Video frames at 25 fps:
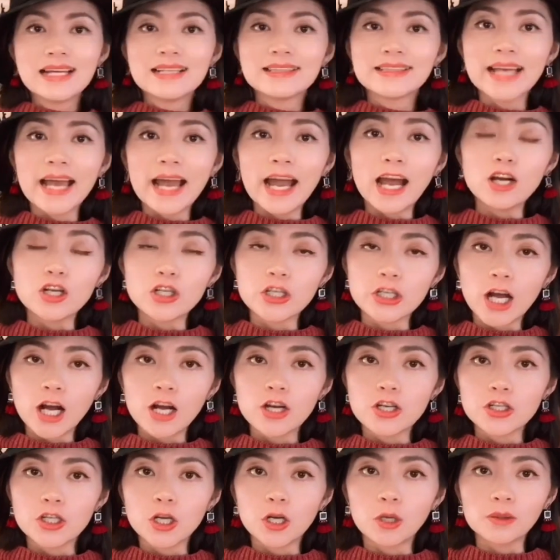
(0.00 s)
在二十
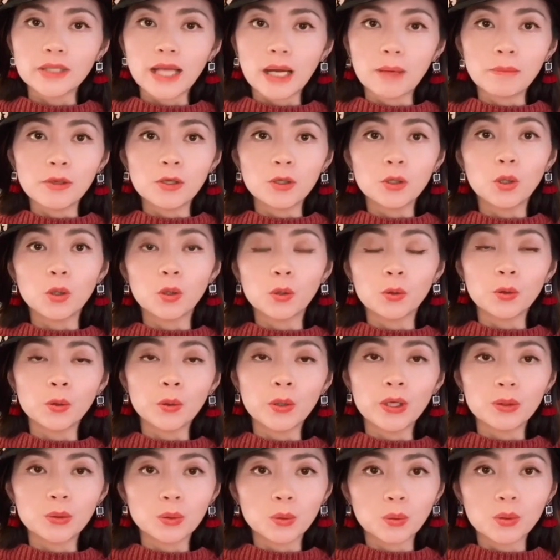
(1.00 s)
二周，他们又
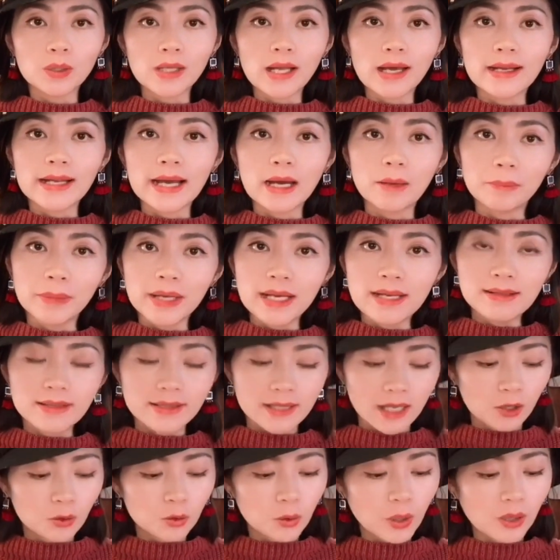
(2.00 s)
阅读了两篇
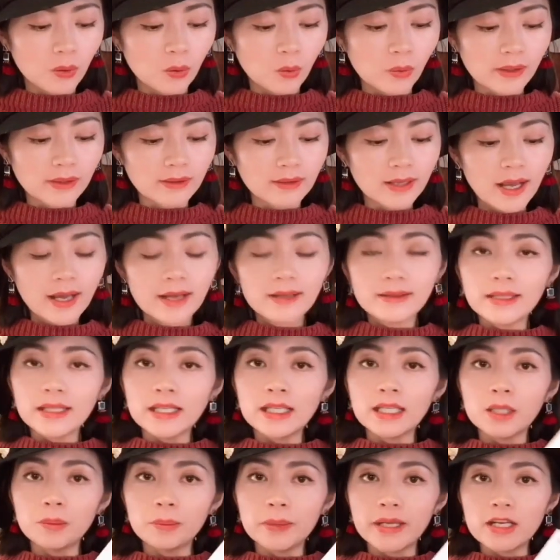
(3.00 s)
小短文，
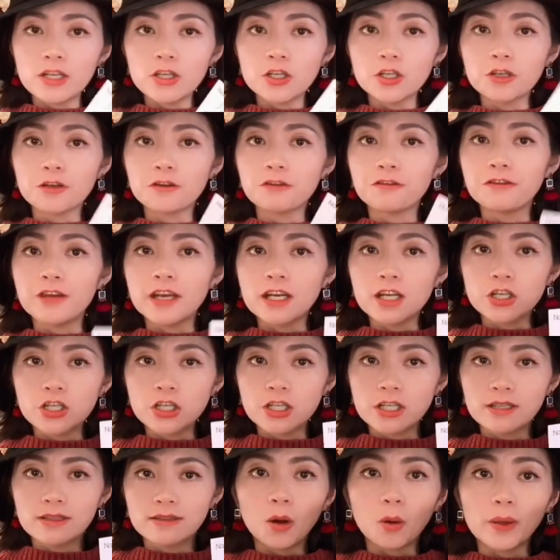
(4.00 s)
第一篇是
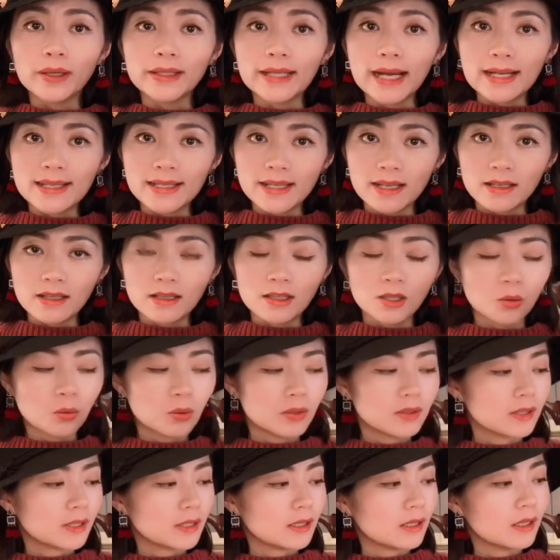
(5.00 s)
fiction， 回答相应的
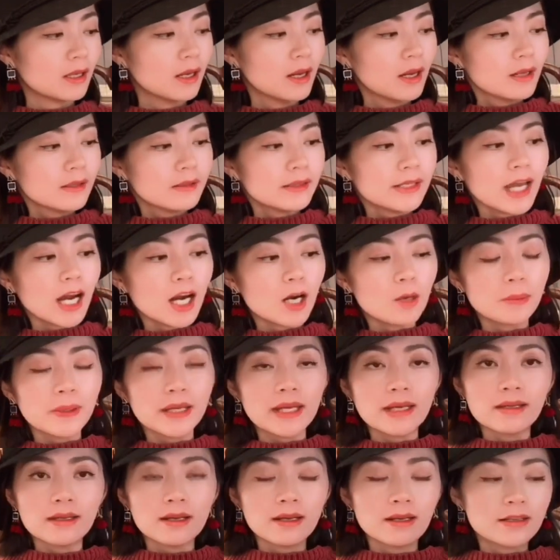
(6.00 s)
问题；第二
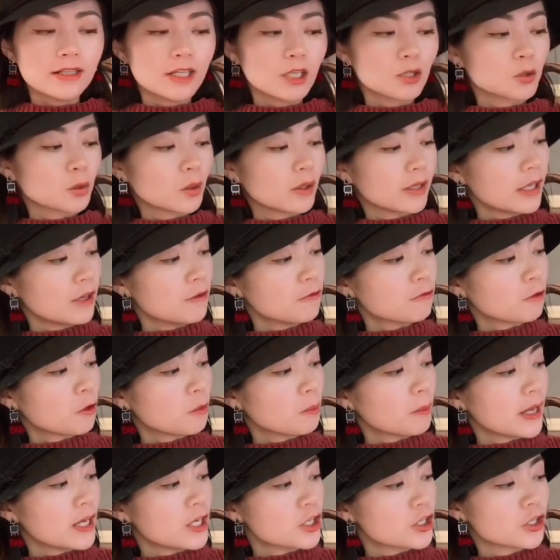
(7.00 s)
篇呢叫做
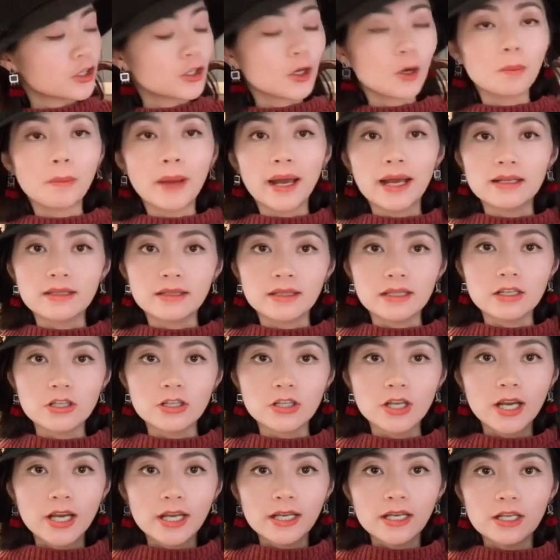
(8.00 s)
informational passage，
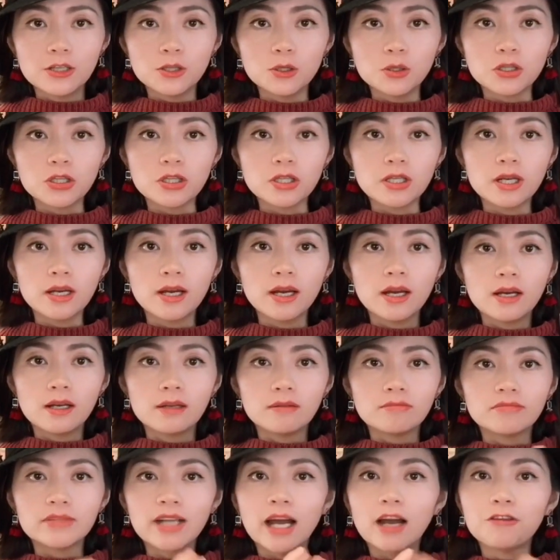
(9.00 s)
也就是
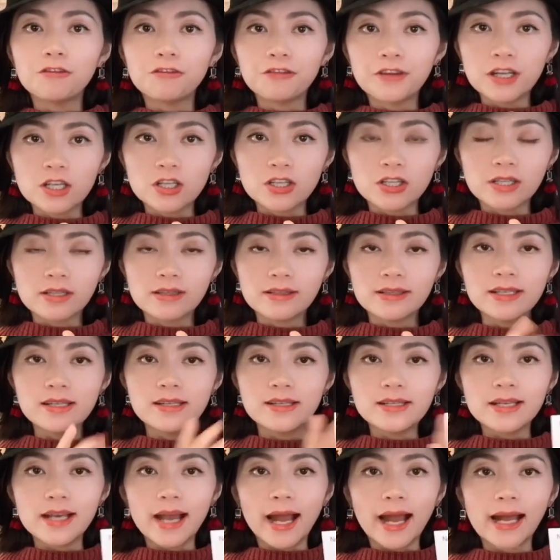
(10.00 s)
non-fiction，
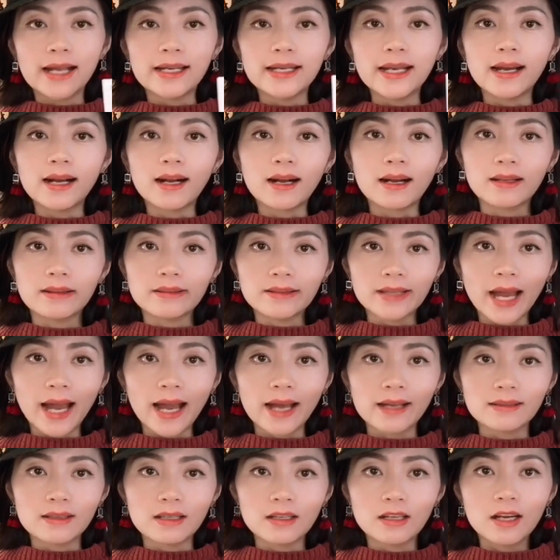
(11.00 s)
信息含量很
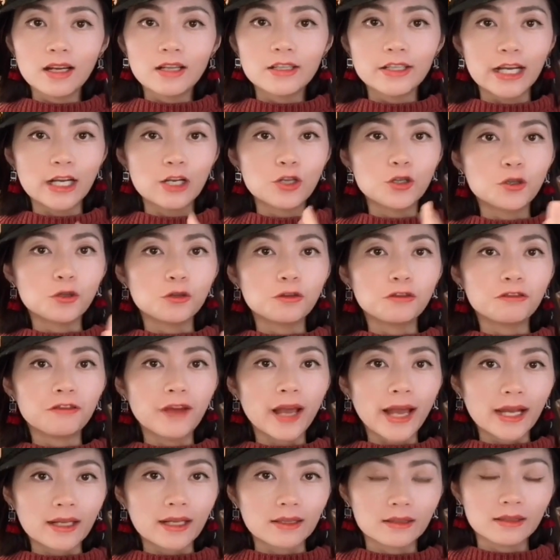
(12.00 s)
大的阐述
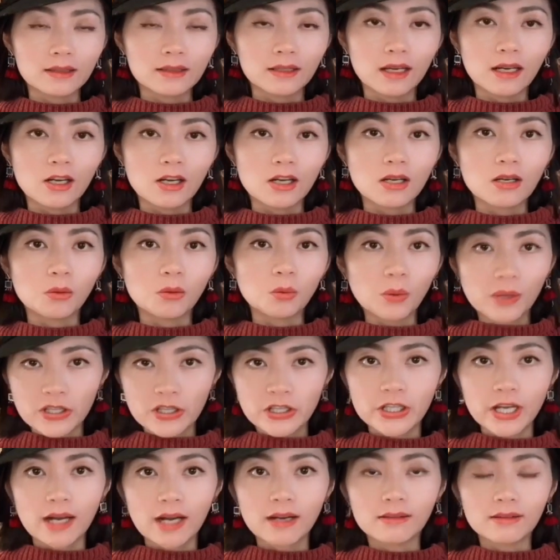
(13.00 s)
fact 的文
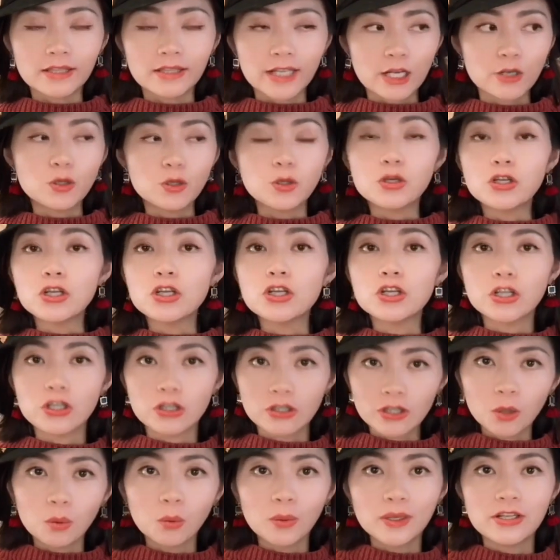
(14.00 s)
章，阐述事实
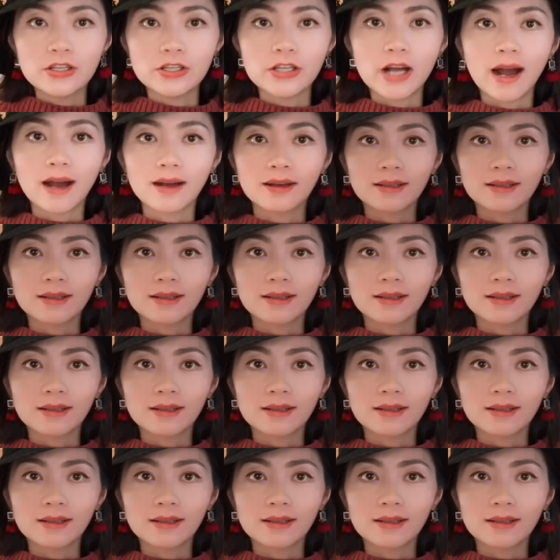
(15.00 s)
的文章。